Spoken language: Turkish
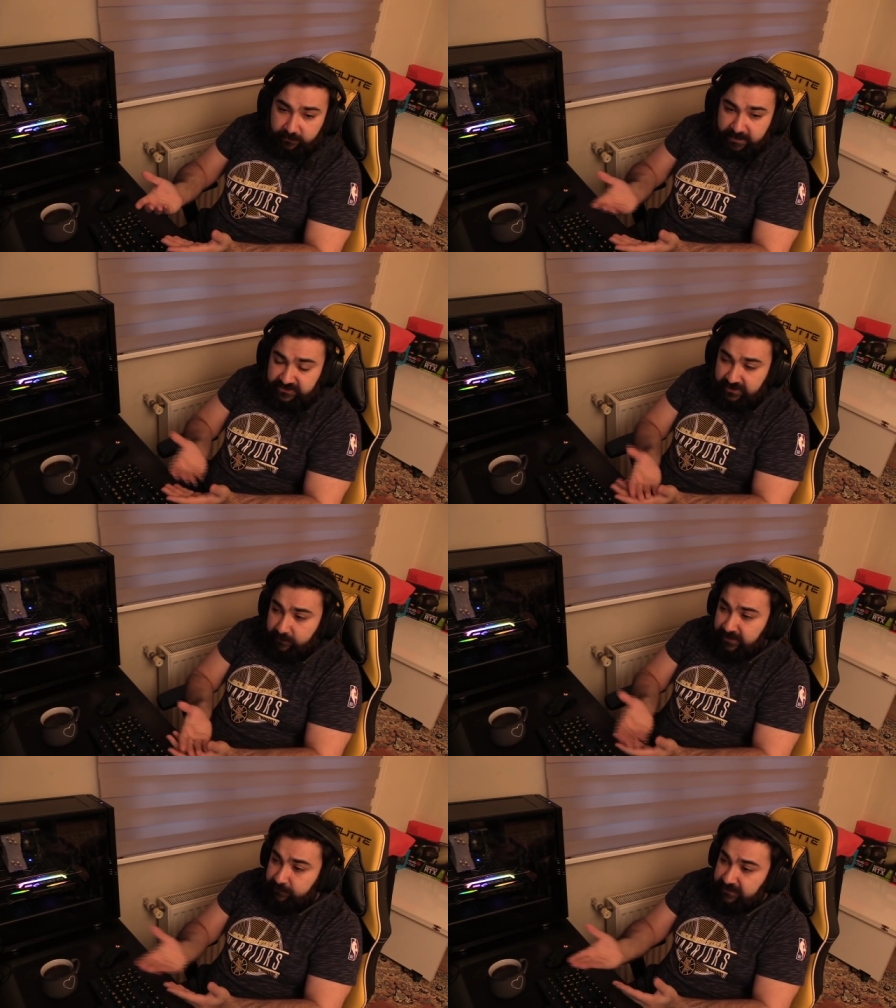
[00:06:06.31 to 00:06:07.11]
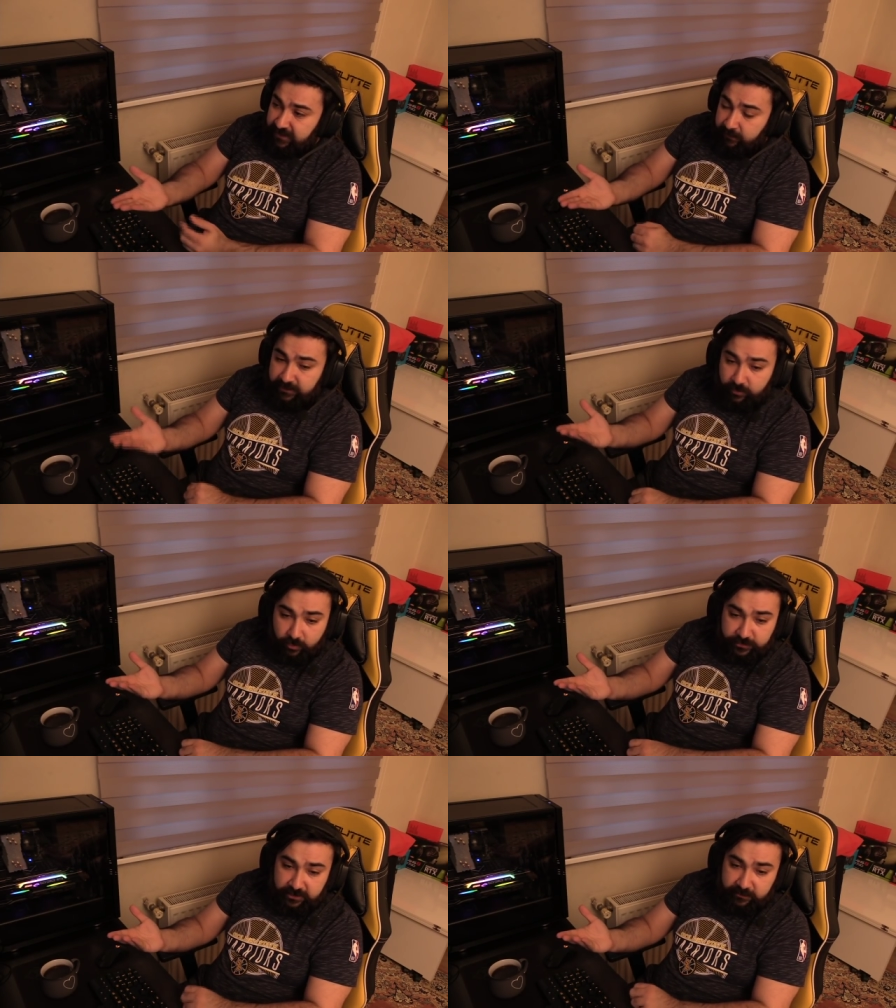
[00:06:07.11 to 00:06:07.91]
5 GB'lik, 1 GB'lik,
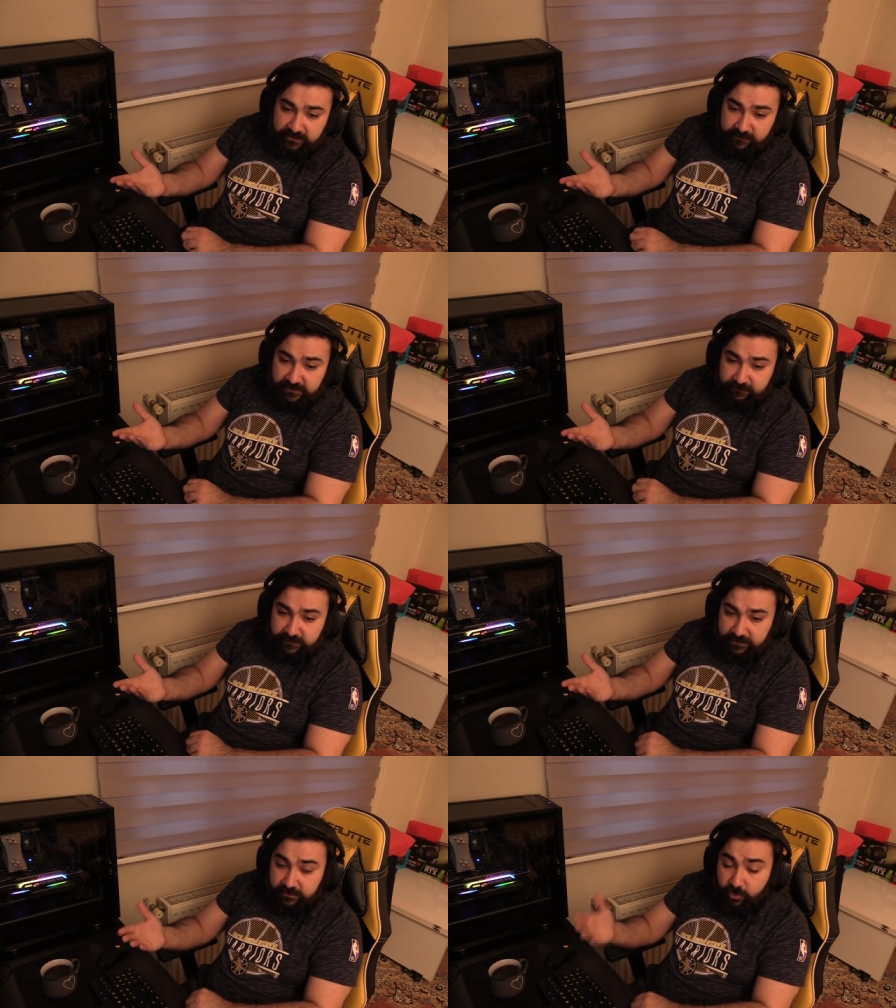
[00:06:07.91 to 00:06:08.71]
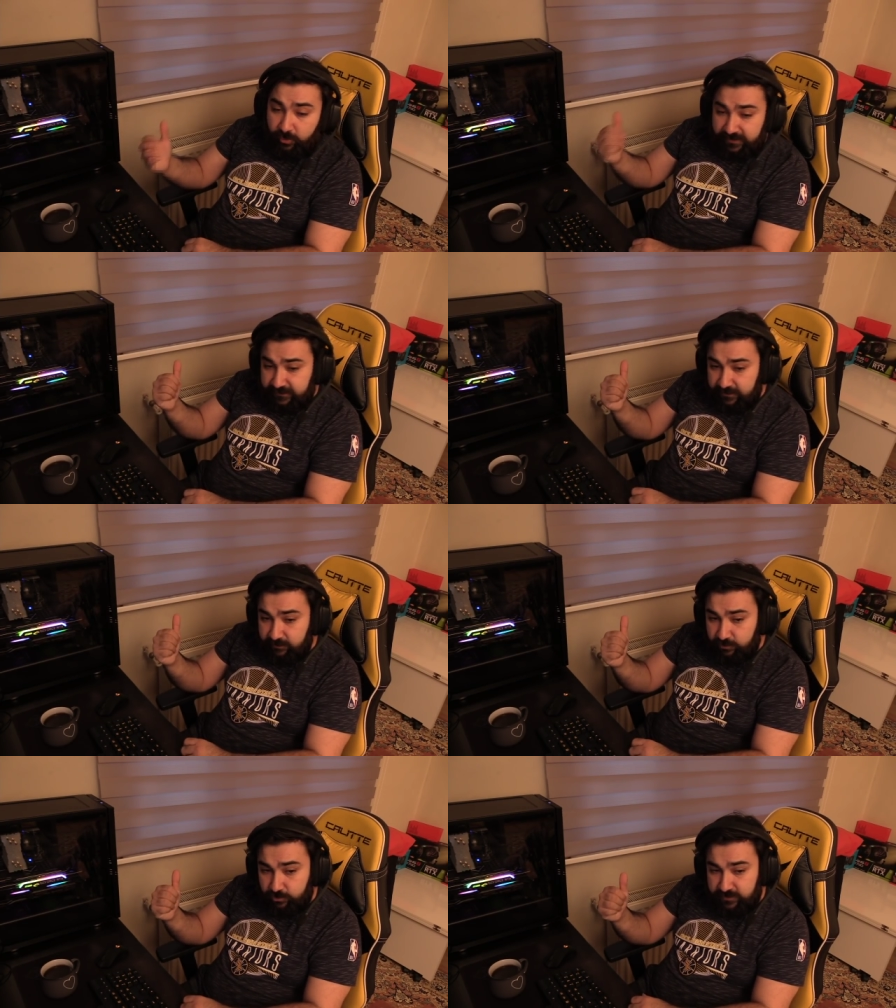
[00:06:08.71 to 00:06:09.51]
10 GB'lik falan filan. Kore'de
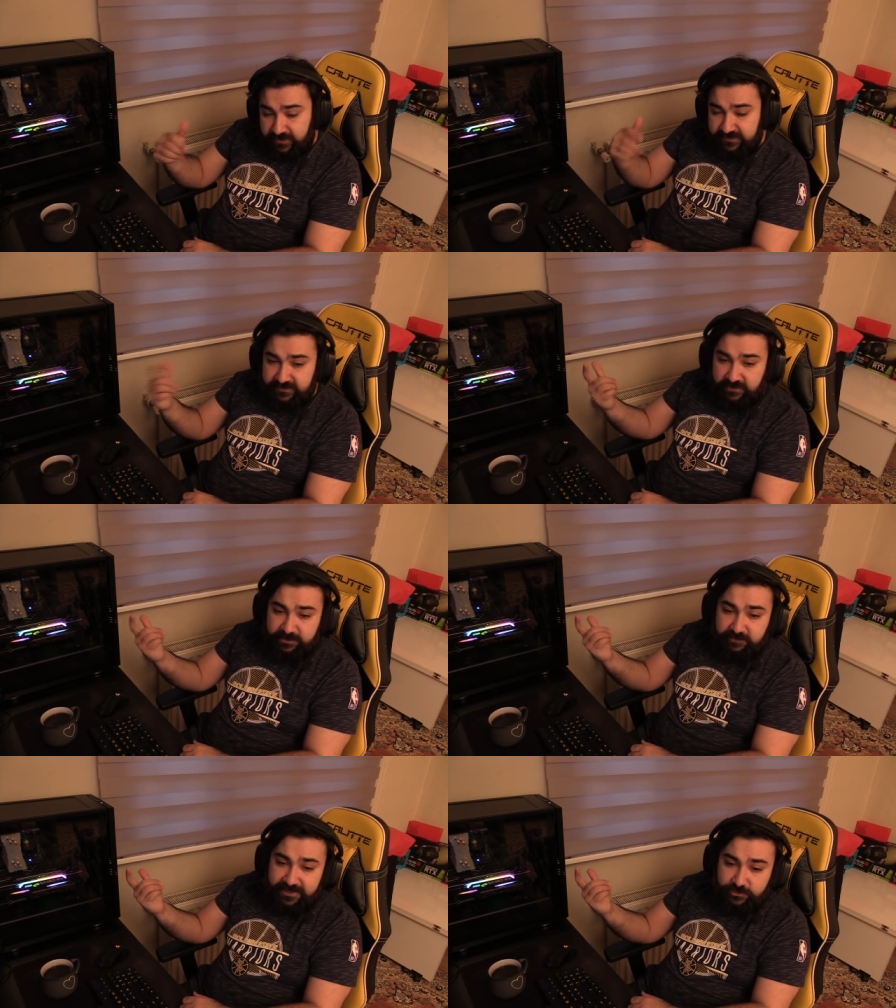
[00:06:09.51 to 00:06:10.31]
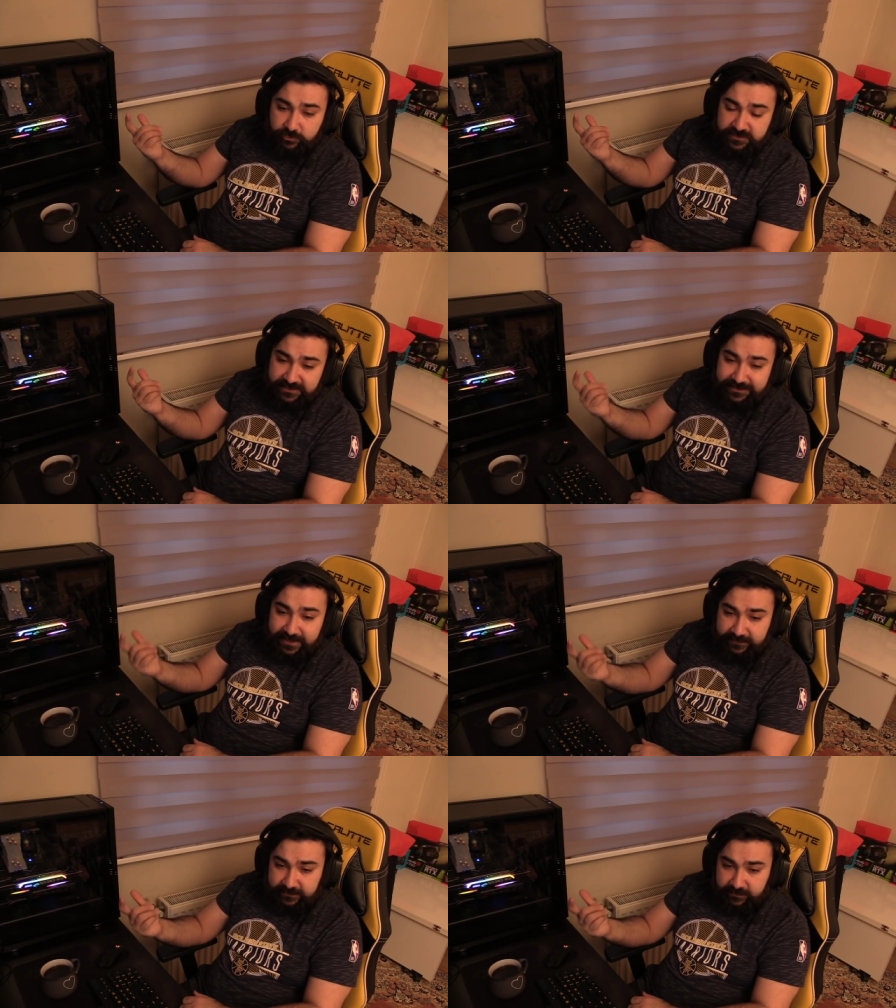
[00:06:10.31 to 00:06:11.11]
bunun takas edilebilir versiyonu zaten
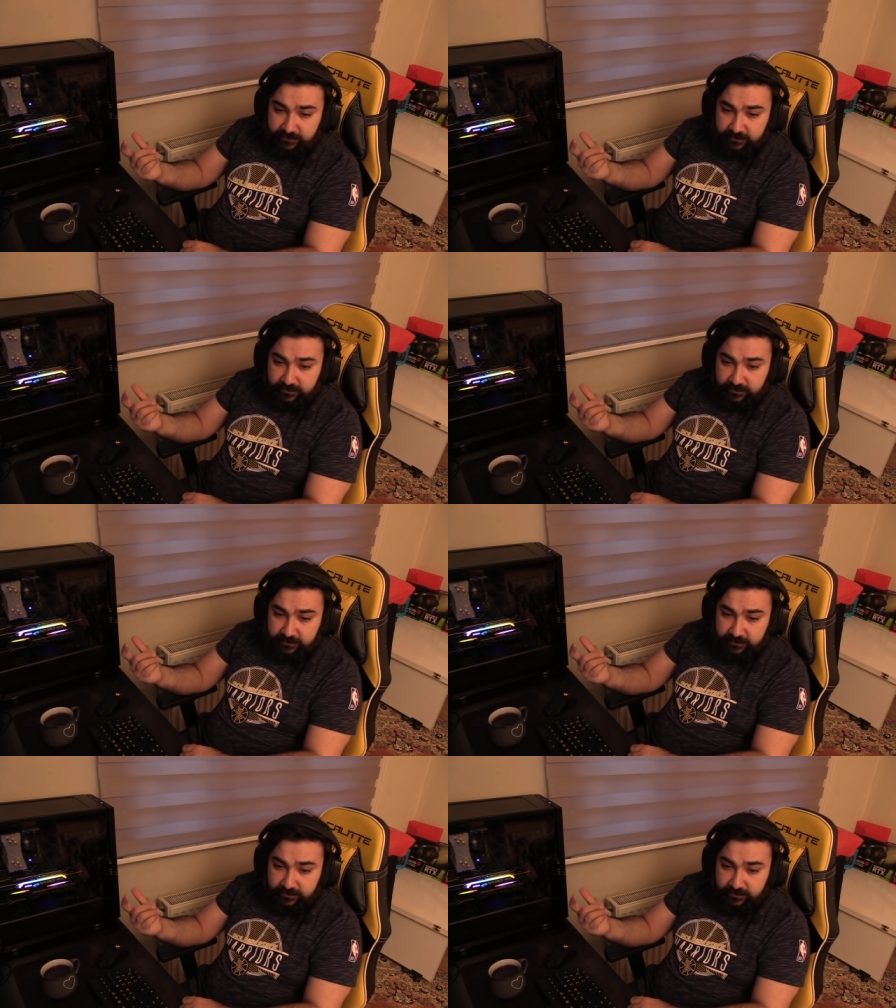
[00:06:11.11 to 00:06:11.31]
ekli.